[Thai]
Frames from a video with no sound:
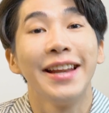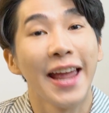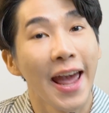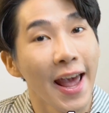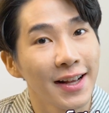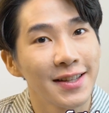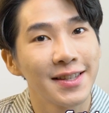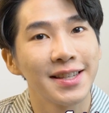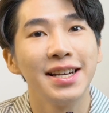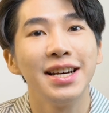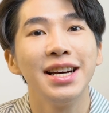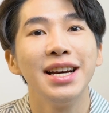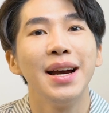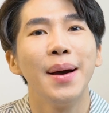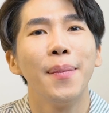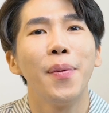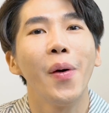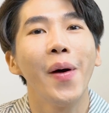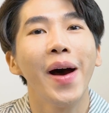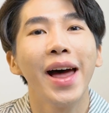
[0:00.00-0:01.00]
texture
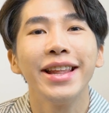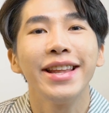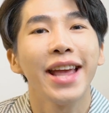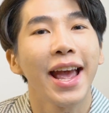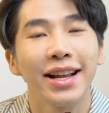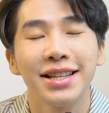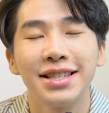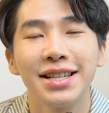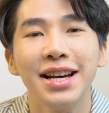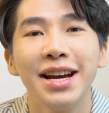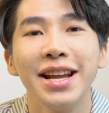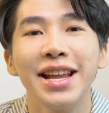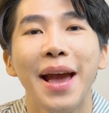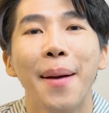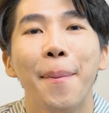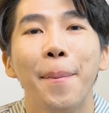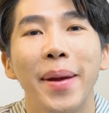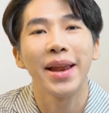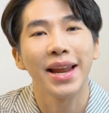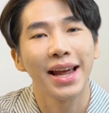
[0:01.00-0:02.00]
เพราะว่า texture
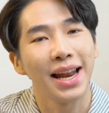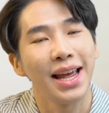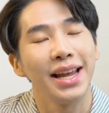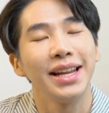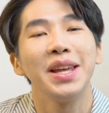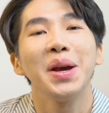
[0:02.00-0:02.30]
เนี่ยเป็นอะไร